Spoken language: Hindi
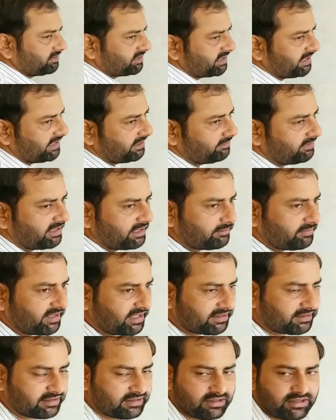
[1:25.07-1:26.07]
क्या है हमारे
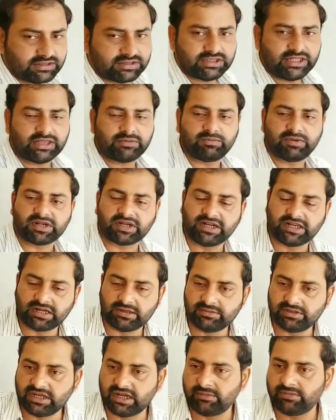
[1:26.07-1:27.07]
पास जिस प्रकार
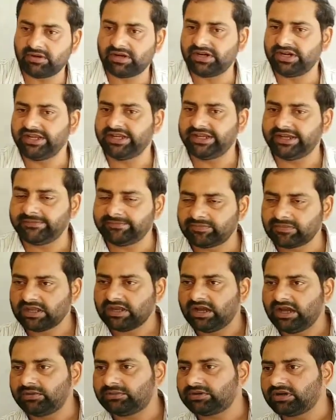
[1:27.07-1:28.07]
हम यहाँ पर खड़े हैं
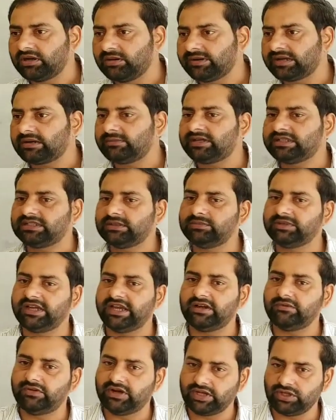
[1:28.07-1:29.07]
हम हमारा माध्यम क्या
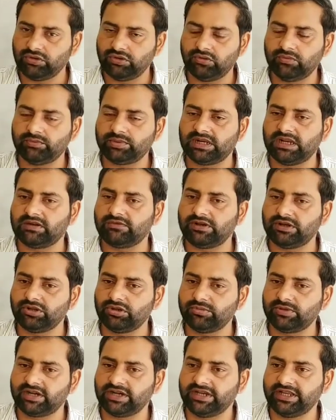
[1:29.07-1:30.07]
है वायु हम फिलहाल वायु
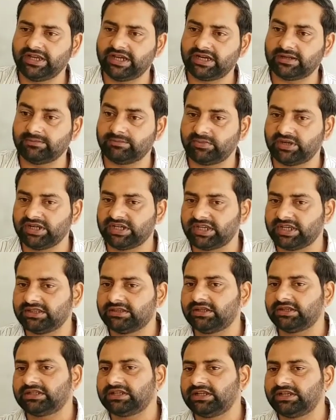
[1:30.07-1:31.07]
में खड़े हैं अगर हम पानी के
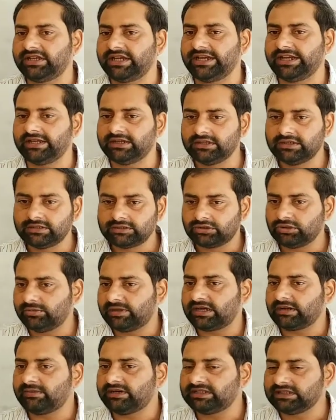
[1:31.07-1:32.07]
अंदर चले जाएं तो
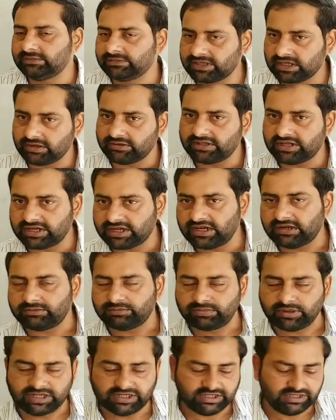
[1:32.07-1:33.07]
हमारा माध्यम क्या हो जाएगा
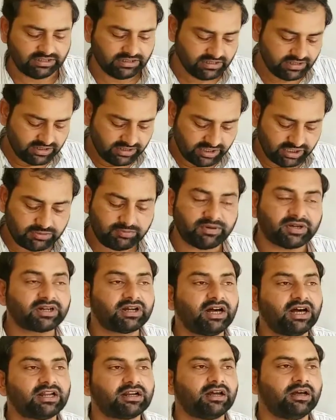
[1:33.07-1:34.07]
पानी इस
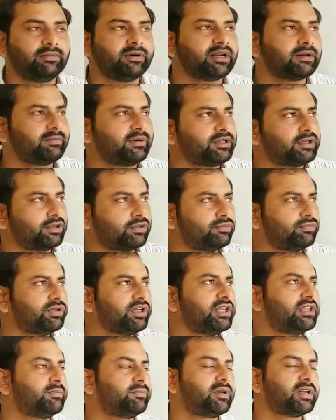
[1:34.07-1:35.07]
प्रकार हमारे पास जो
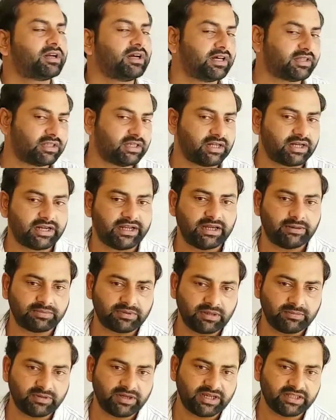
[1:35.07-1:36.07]
सूर्य से प्रकाश आ रहा है
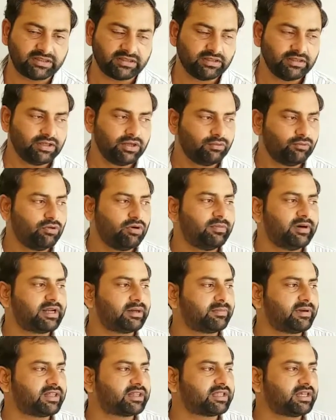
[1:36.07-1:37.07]
आपके पास वो हमारे
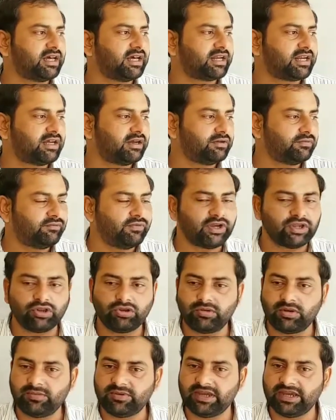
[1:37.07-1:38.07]
पास क्या आ रहा वायु
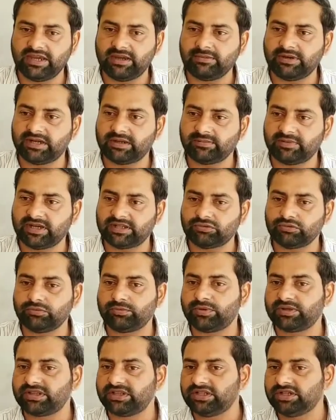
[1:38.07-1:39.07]
में भी है हमारे पास
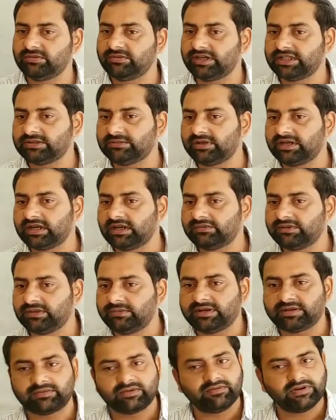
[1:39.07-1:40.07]
ऊपर से निर्वात में आ रहा फिर
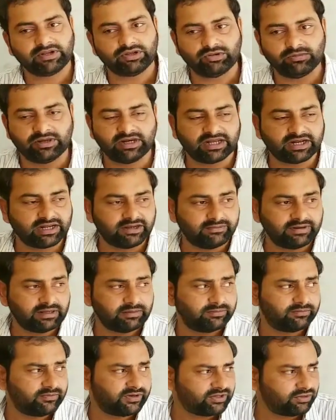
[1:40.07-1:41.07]
हमारे पास वायु में आ रहा है
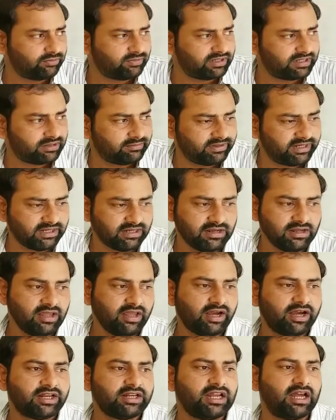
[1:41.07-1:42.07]
वायुमंडल में
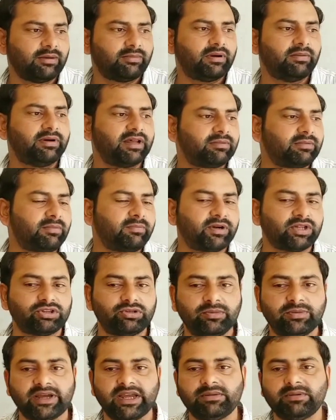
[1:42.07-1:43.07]
अगर यहाँ पर हमारे पास पृथ्वी
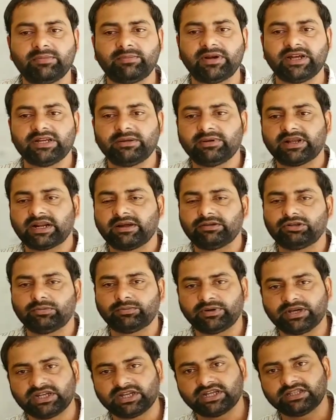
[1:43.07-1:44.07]
पर कहीं पर पानी भरा है तो
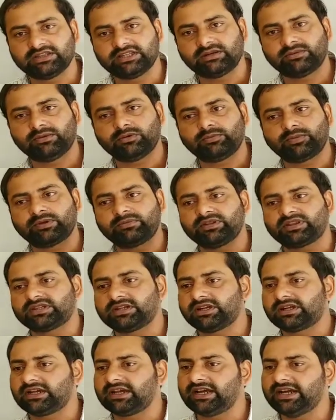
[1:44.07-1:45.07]
पानी के अंदर भी वो प्रवेश
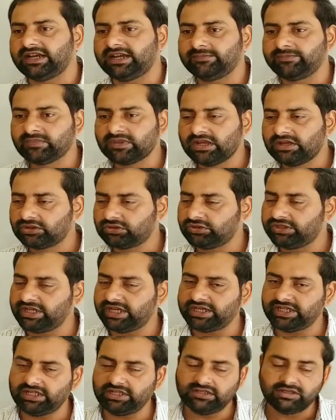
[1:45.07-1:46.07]
कर रहा है तो
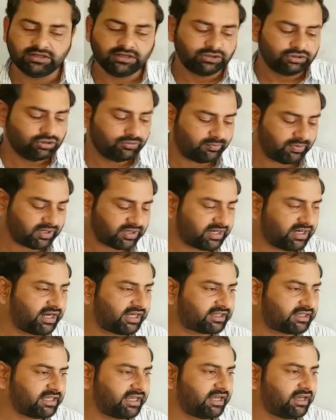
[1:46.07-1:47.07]
यानी जो
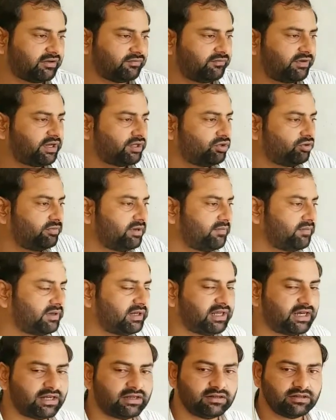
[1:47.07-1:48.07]
प्रकाश है वायु में
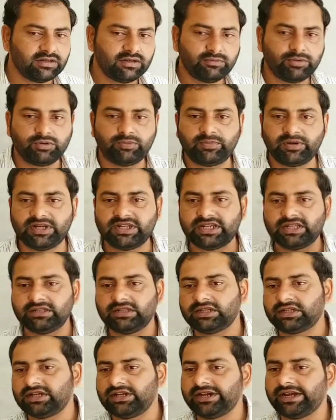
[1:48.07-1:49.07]
फिलहाल फिर पानी के
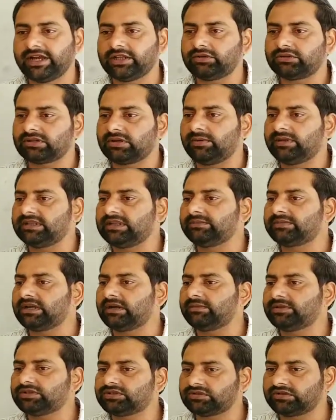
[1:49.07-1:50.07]
अंदर चले गया तो उसका माध्यम क्या
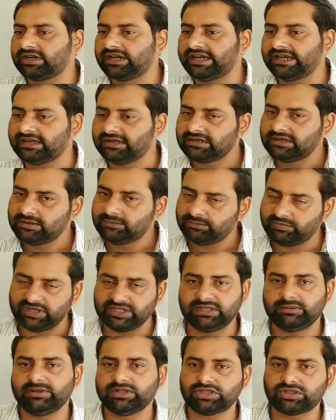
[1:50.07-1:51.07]
बन चुका है
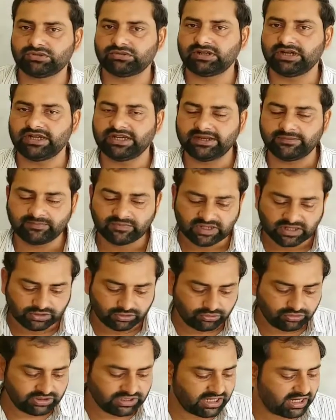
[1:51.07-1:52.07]
पानी बन चुका है
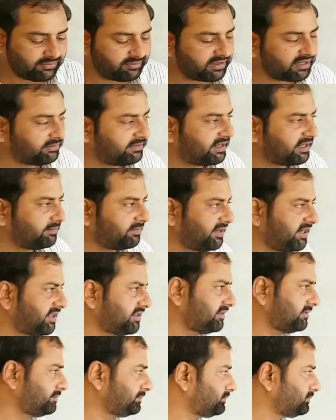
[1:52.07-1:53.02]
तो यहाँ पर हमारे पास